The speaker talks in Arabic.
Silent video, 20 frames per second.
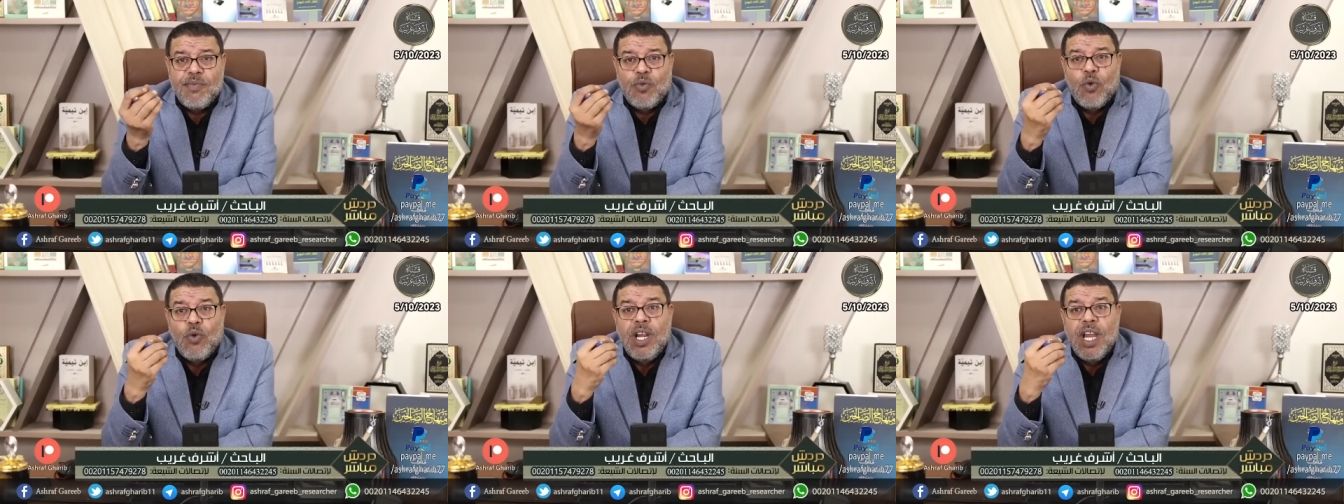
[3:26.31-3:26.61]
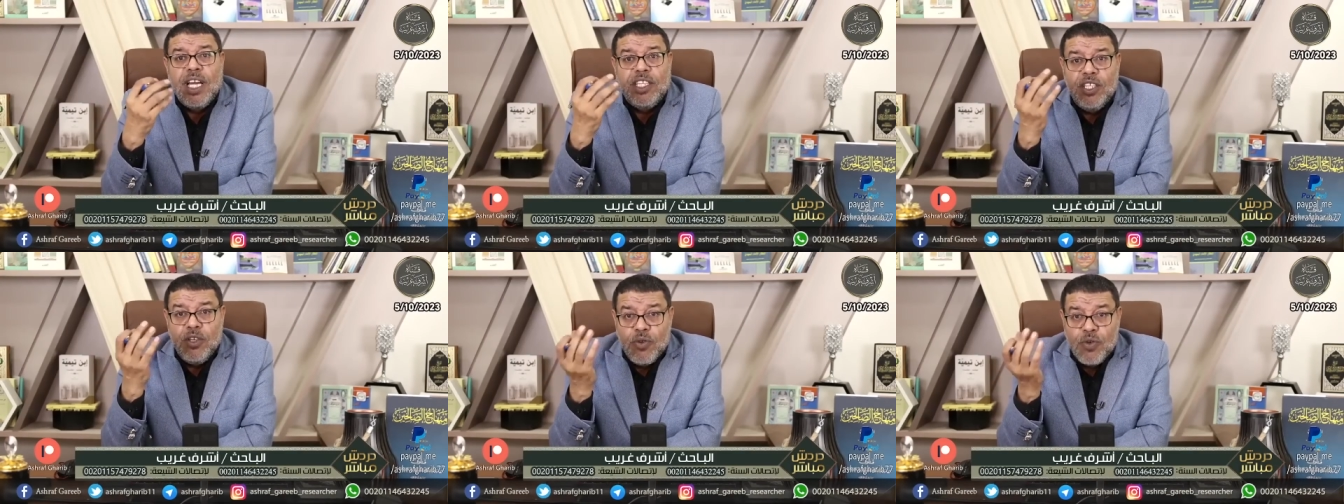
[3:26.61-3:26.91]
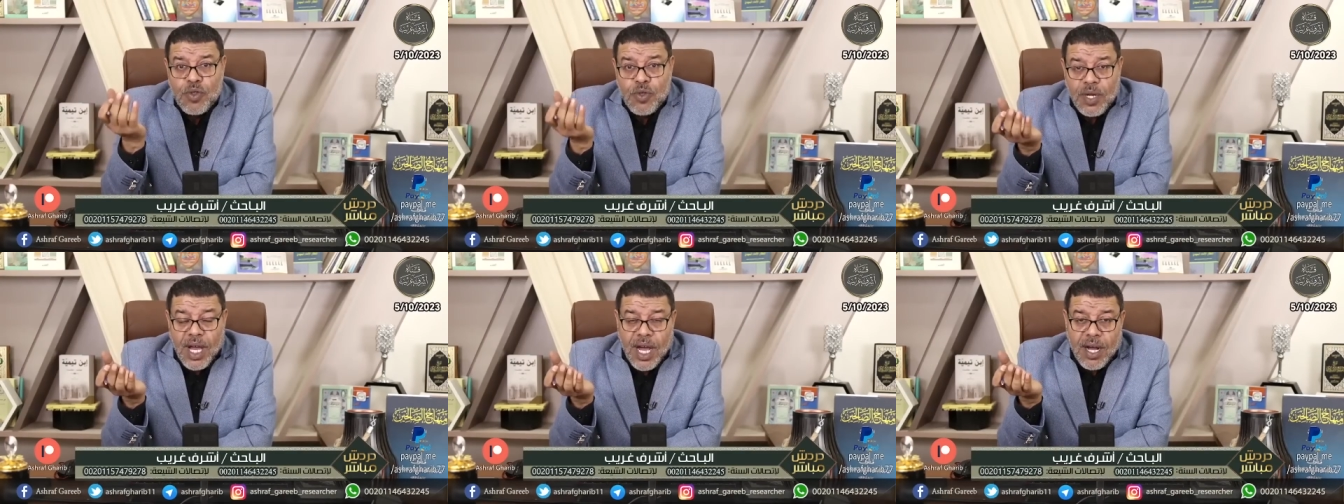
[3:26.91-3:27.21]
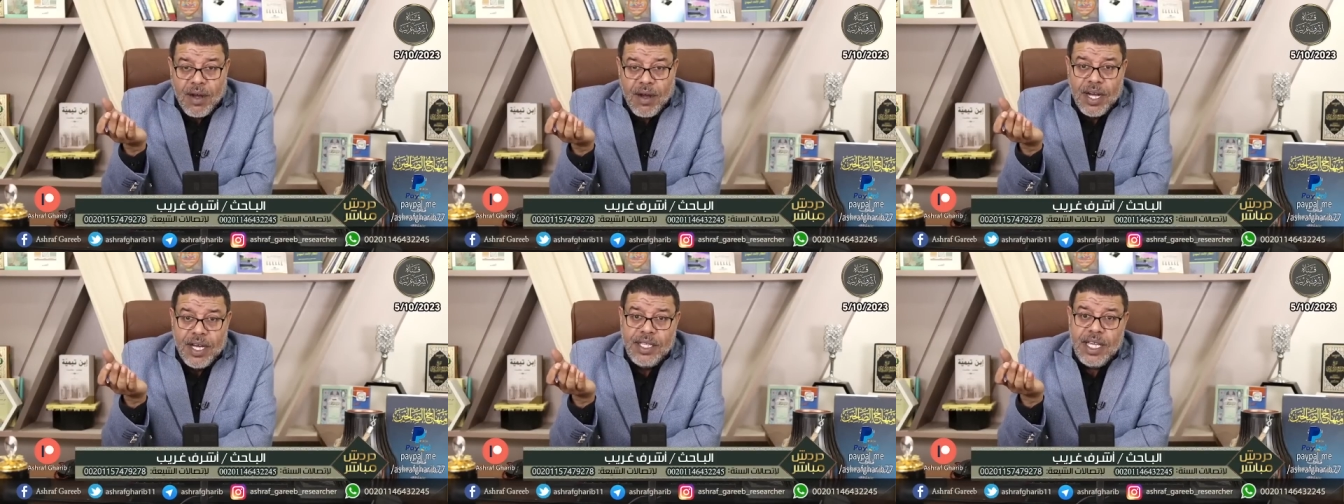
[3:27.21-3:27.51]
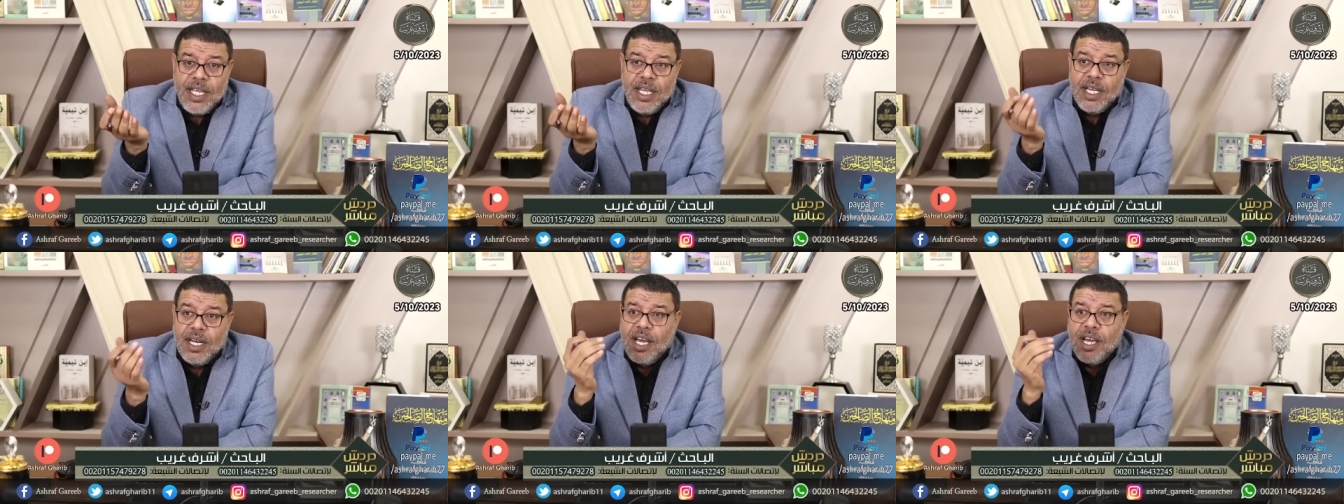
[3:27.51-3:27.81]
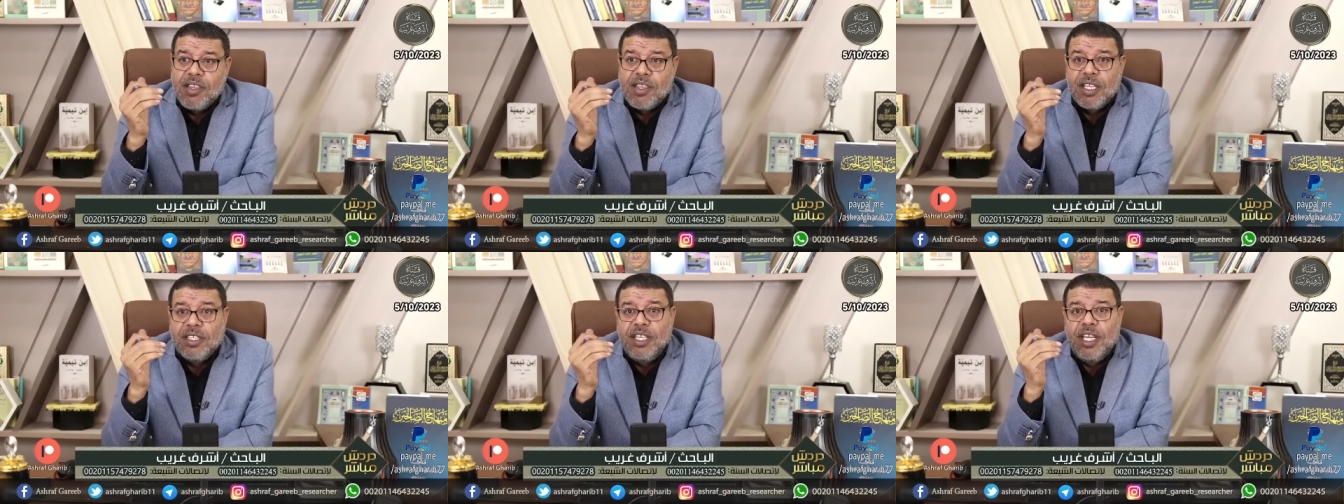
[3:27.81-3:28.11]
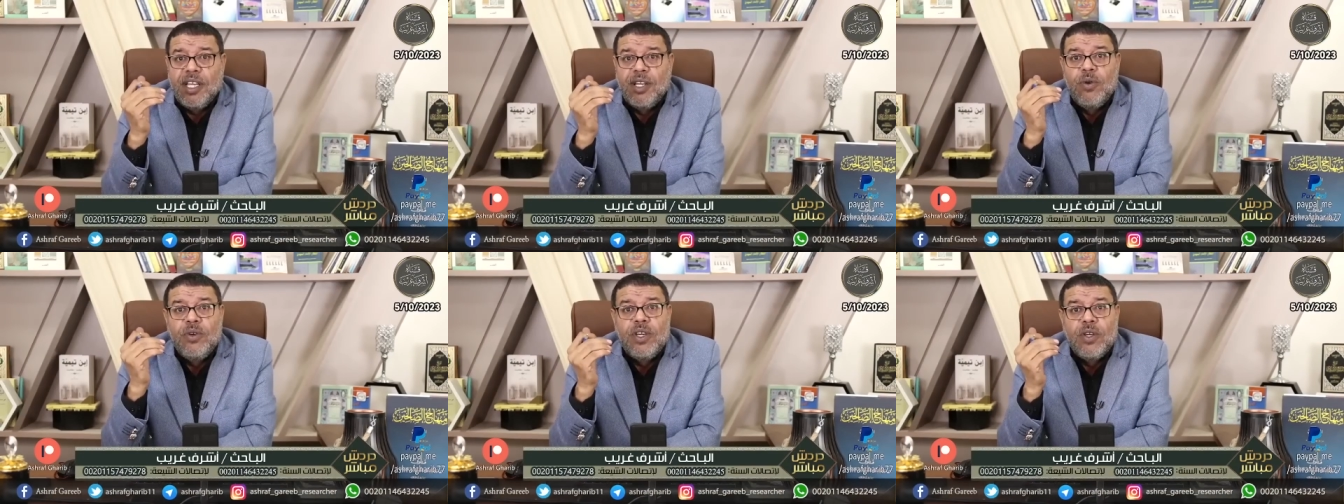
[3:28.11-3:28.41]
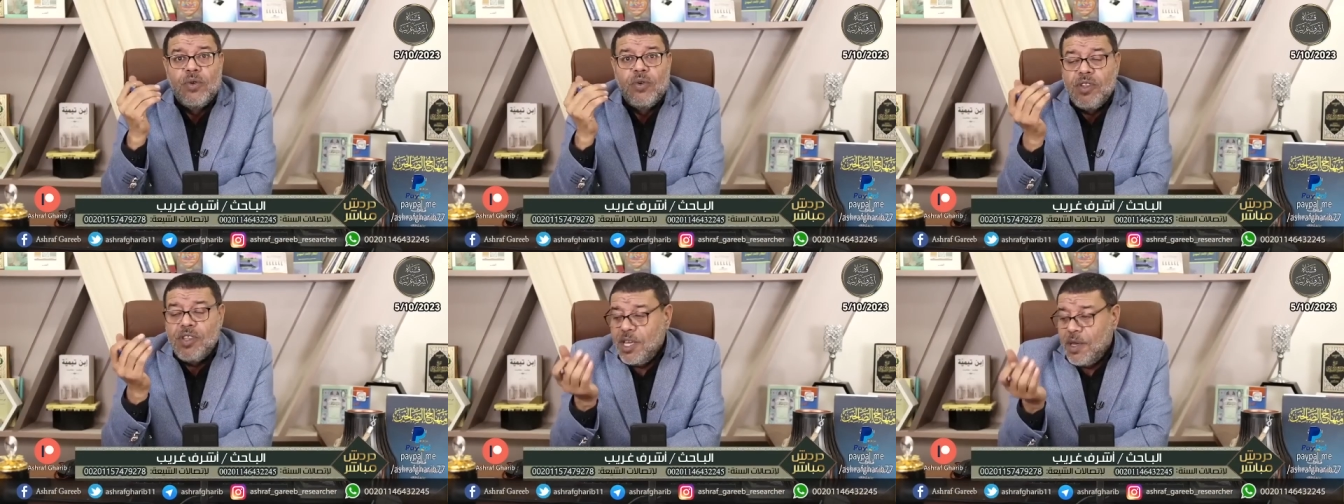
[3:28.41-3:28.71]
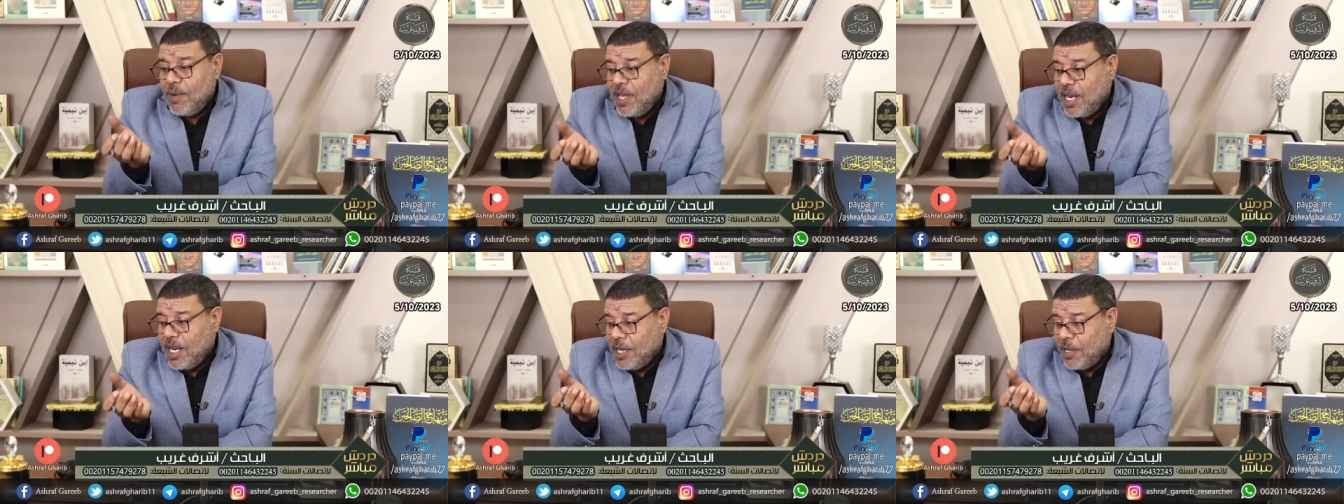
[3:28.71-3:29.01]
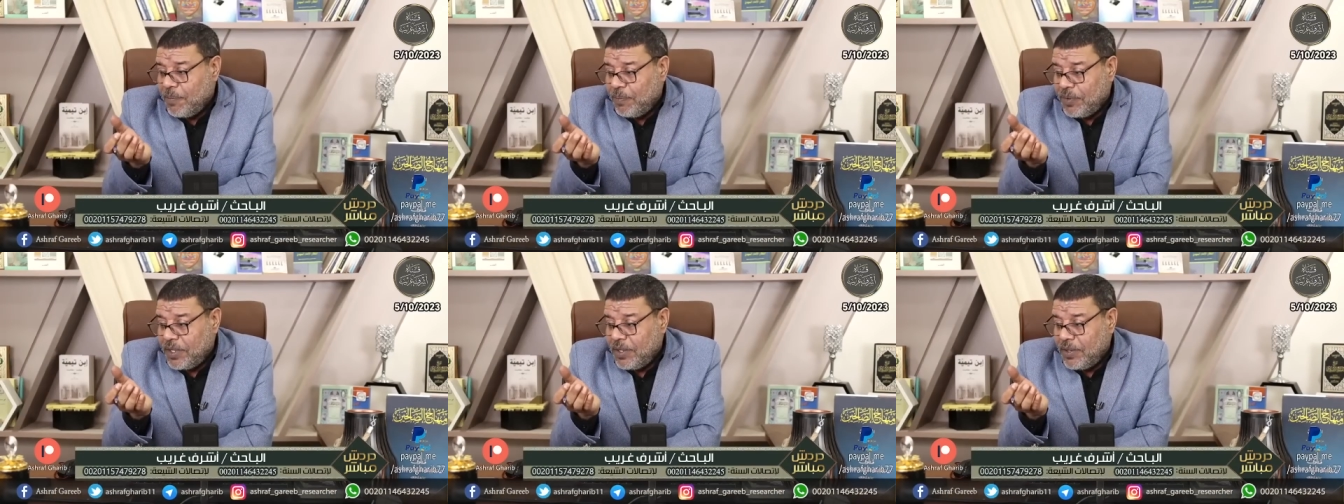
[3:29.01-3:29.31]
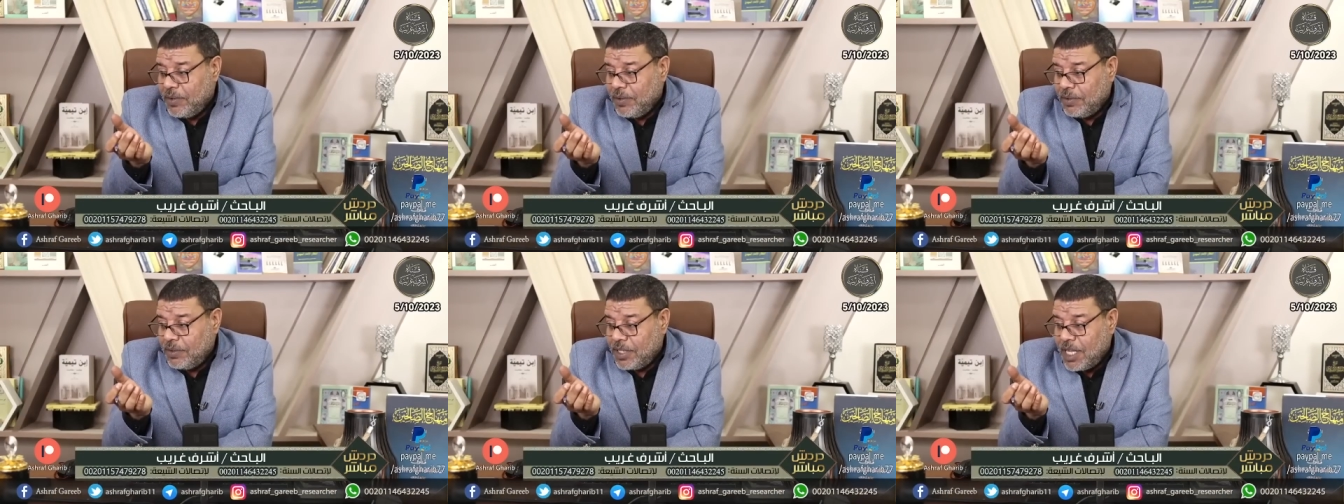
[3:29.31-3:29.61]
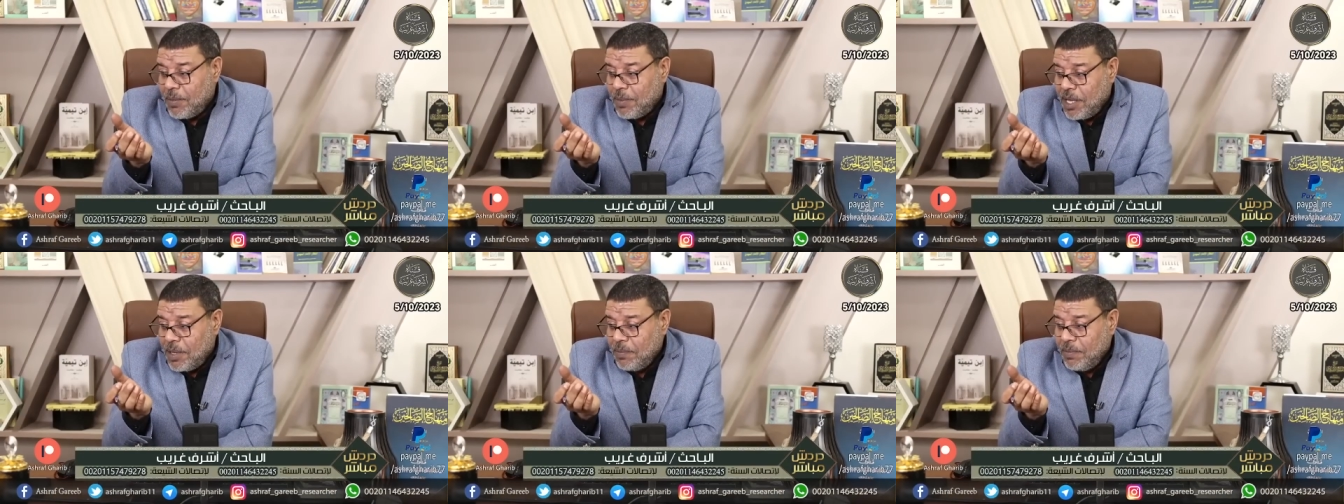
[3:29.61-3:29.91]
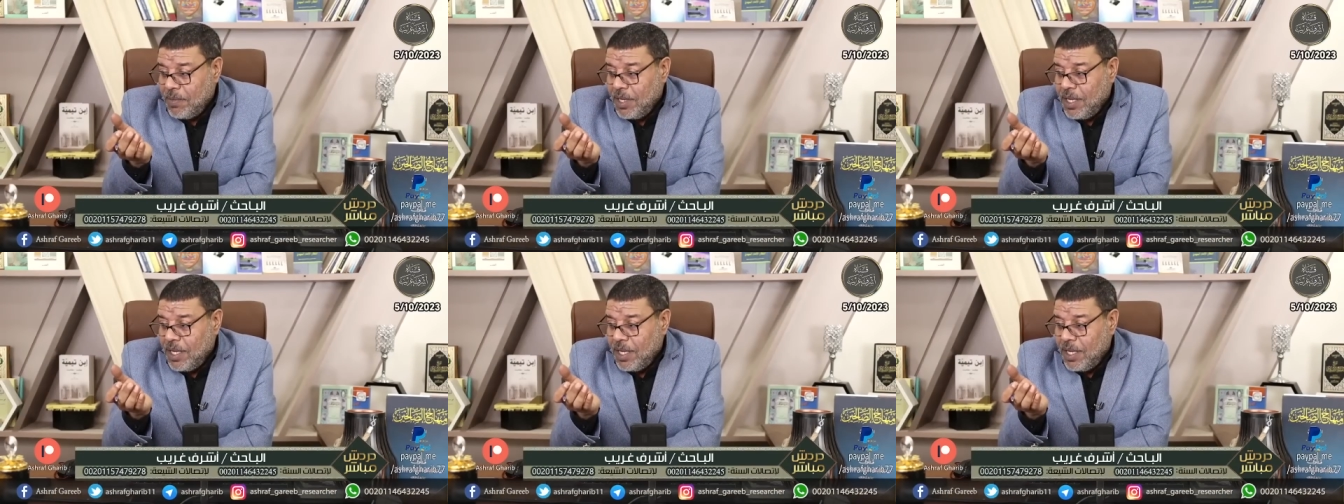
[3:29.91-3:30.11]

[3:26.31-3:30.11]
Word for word: كلها دي أصول عقائدية لا يستطيع أن ينكر جزء منها تمام